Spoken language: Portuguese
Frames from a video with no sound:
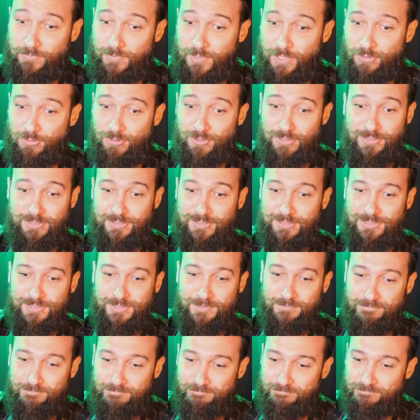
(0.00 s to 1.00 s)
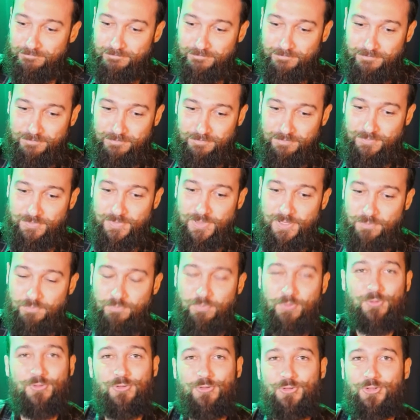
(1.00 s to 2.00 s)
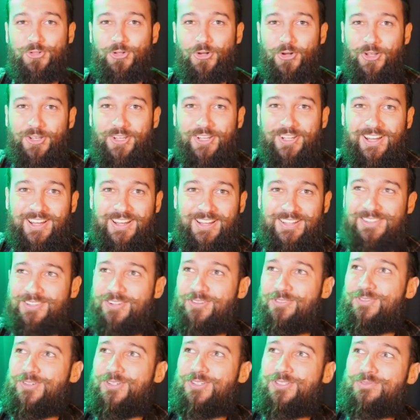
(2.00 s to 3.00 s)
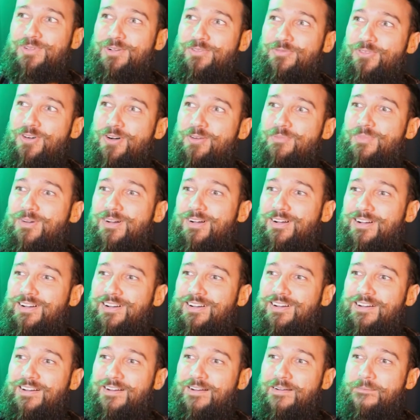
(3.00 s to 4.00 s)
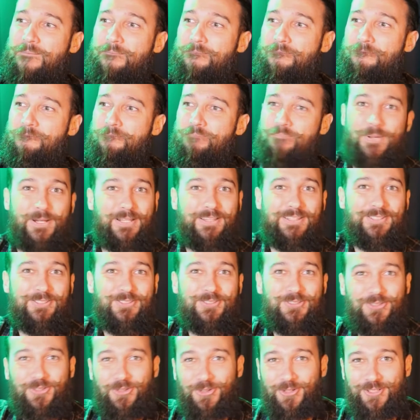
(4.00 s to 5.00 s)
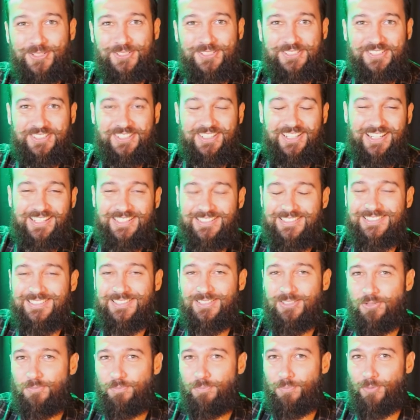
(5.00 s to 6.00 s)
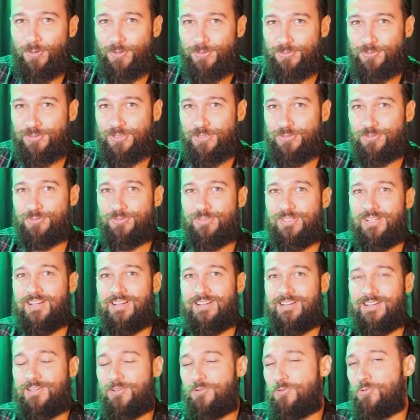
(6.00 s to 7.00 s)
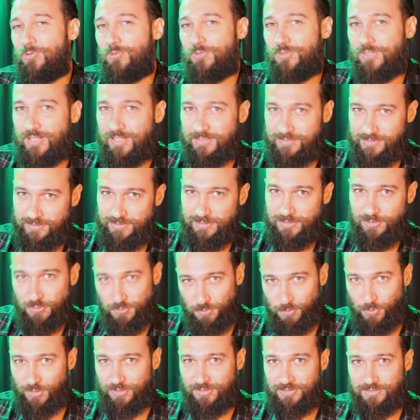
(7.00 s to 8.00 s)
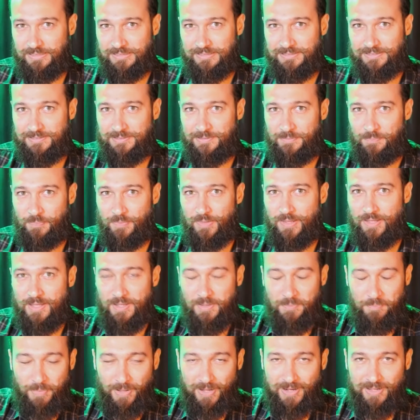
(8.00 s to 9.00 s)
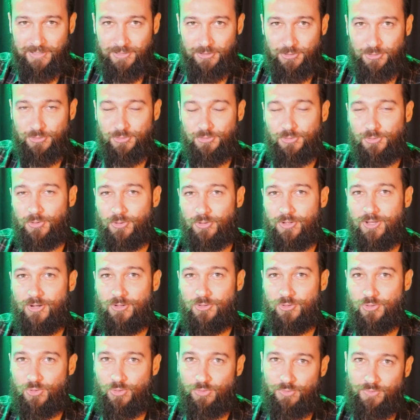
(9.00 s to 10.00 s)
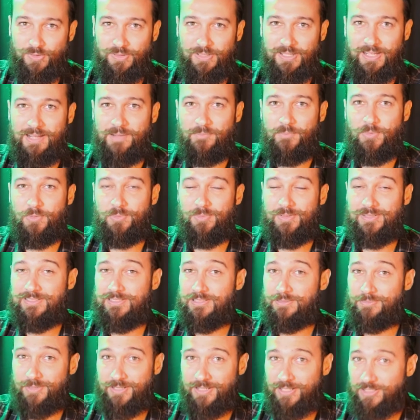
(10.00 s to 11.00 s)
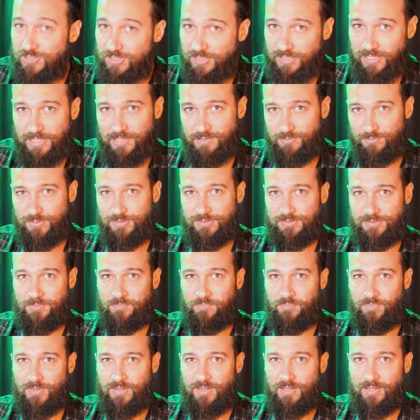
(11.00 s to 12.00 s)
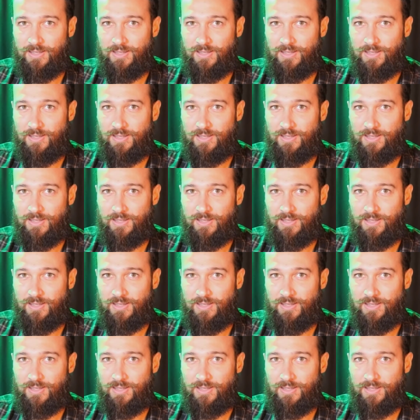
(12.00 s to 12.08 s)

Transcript: Quero aqui me posicionar, talvez de uma forma pretensiosa a dizer que eu posso te ajudar a encontrar essas respostas. Para isso, eu quero te convidar para uma semana de lives